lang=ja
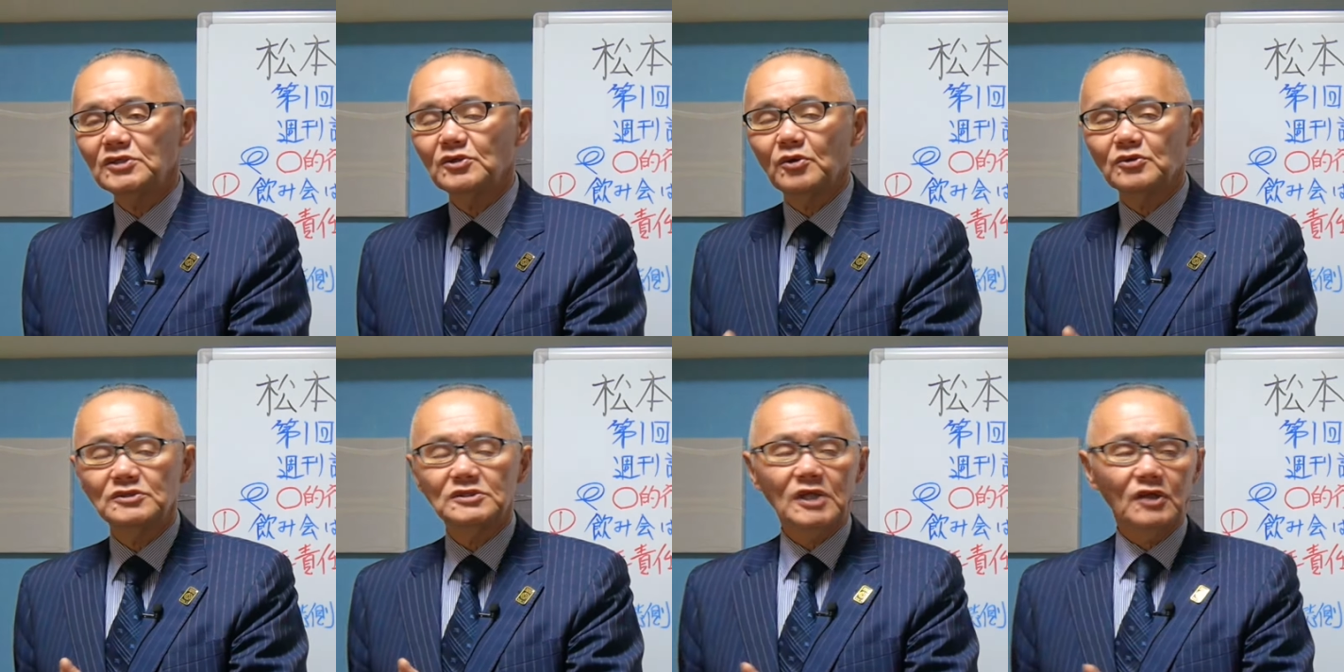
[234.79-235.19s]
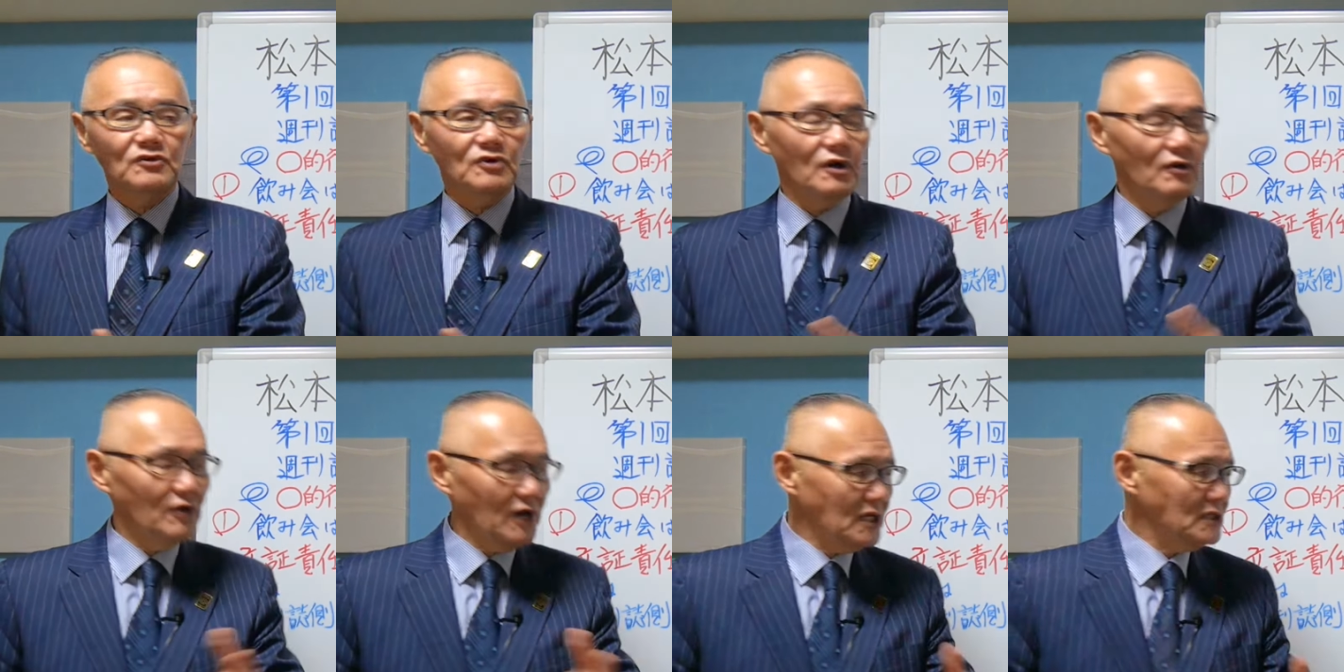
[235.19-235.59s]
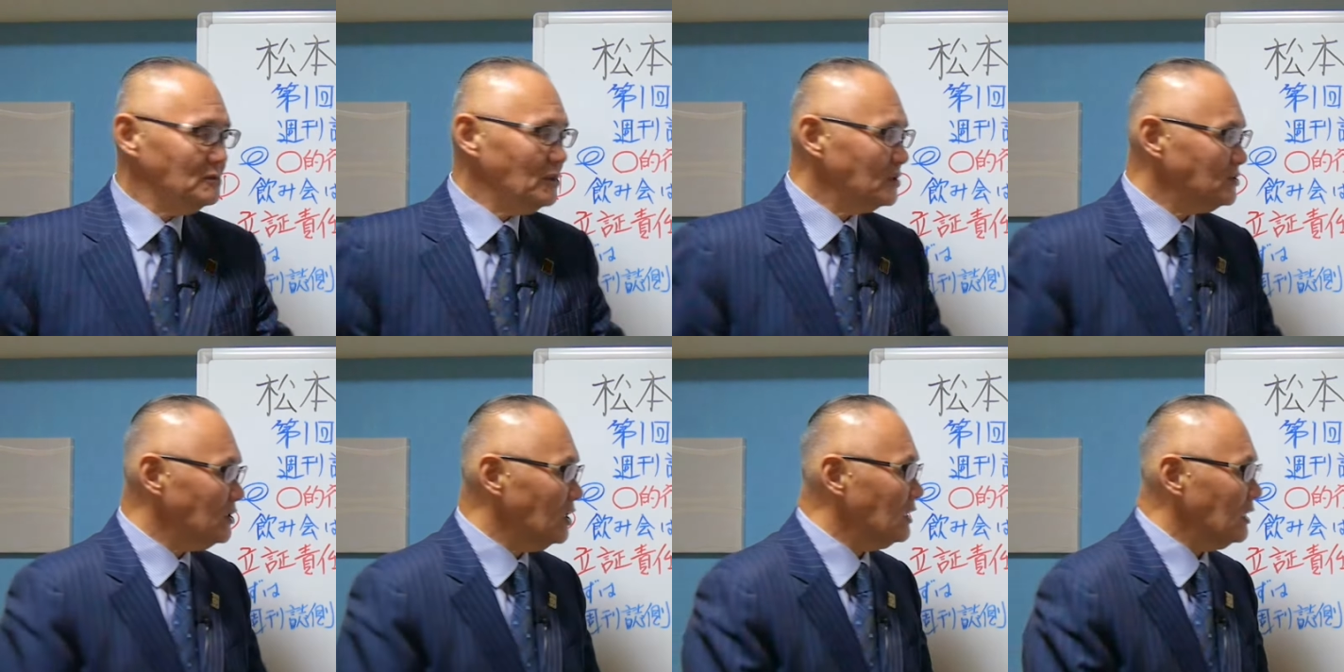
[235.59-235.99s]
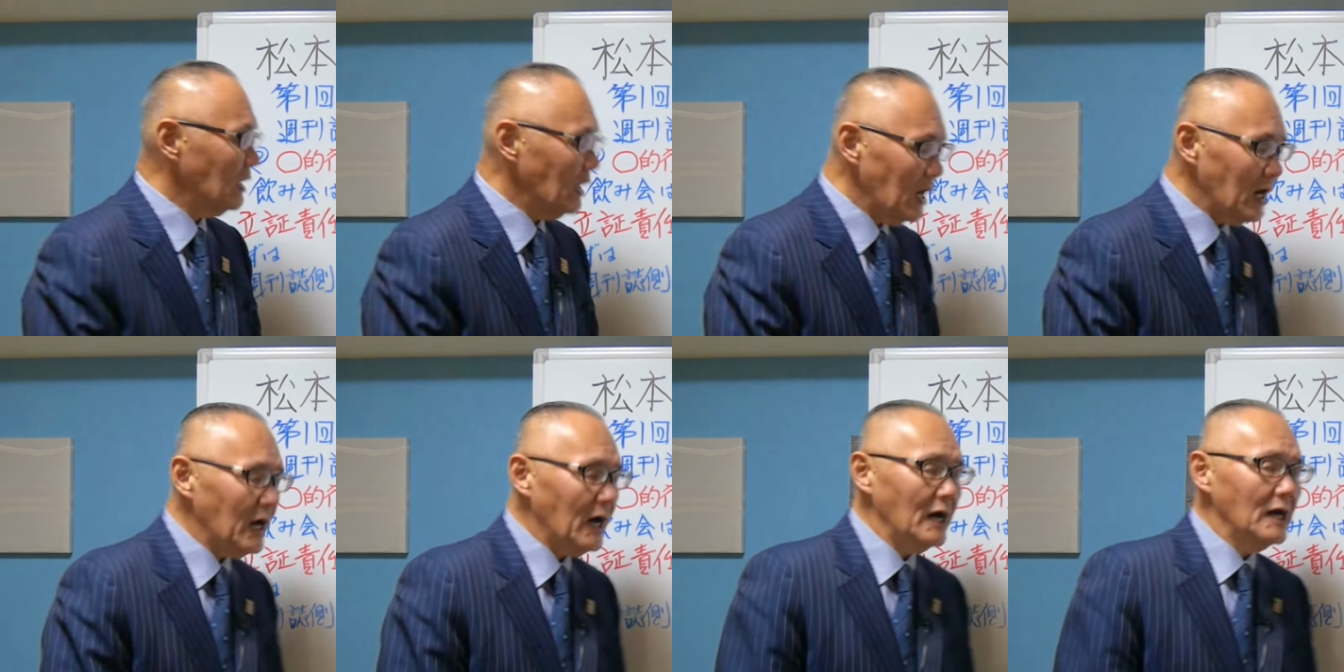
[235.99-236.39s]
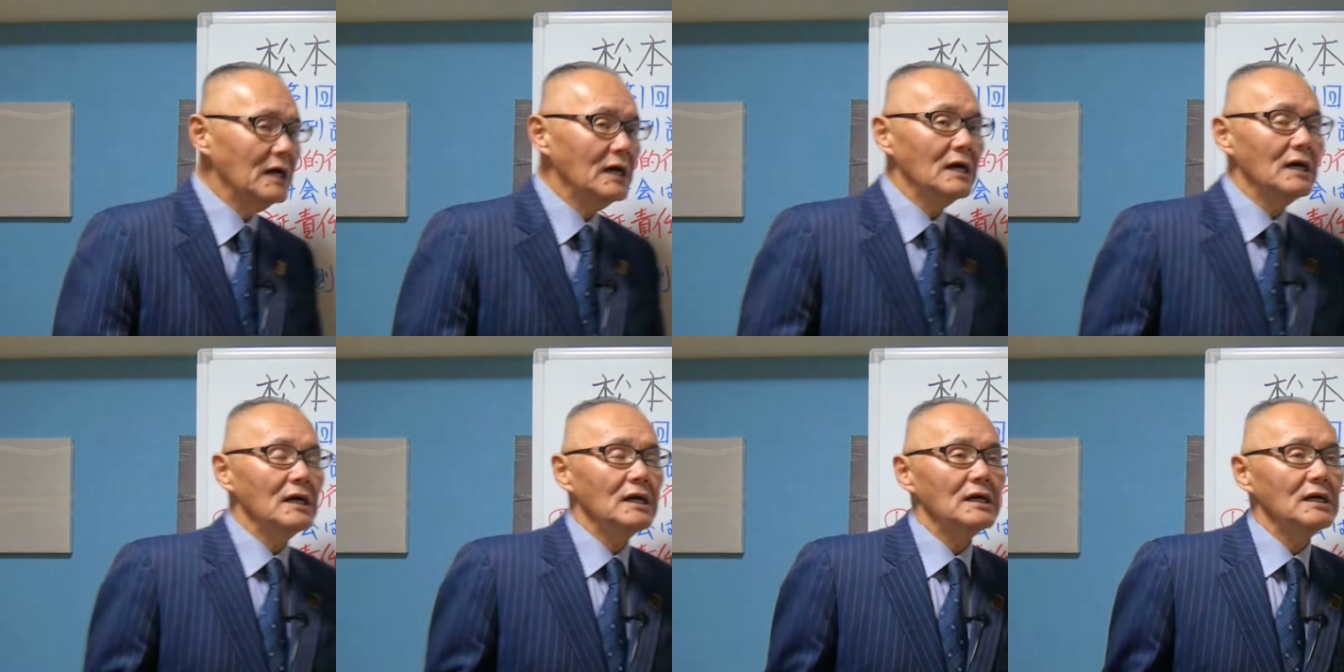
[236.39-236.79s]
飲んでたのか分かりませんが、
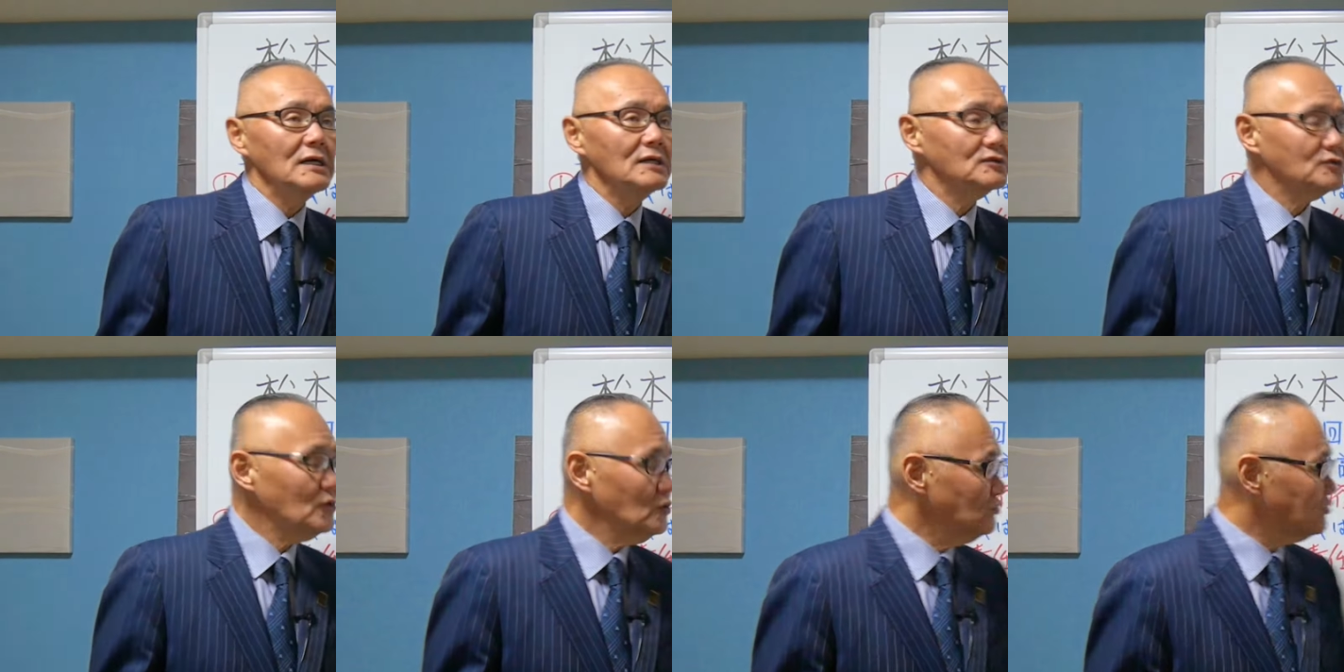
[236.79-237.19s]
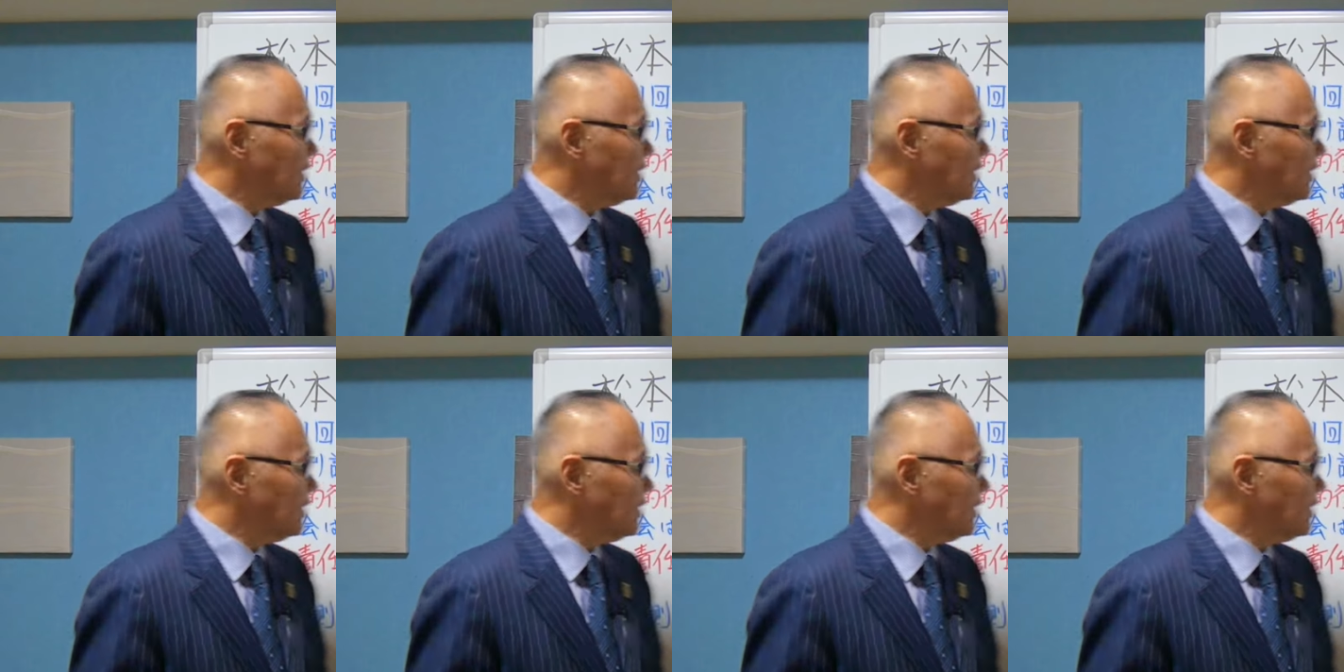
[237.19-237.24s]
えー、その2